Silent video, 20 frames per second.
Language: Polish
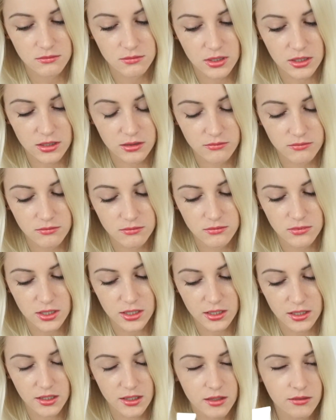Krem,
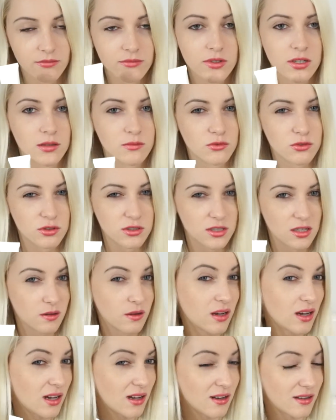tak, krem, krem do
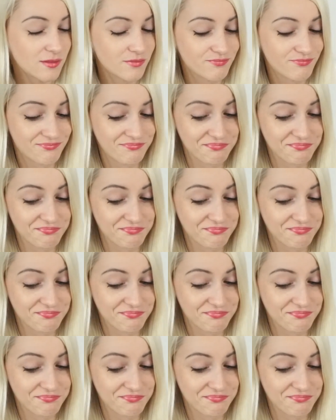ciała, ale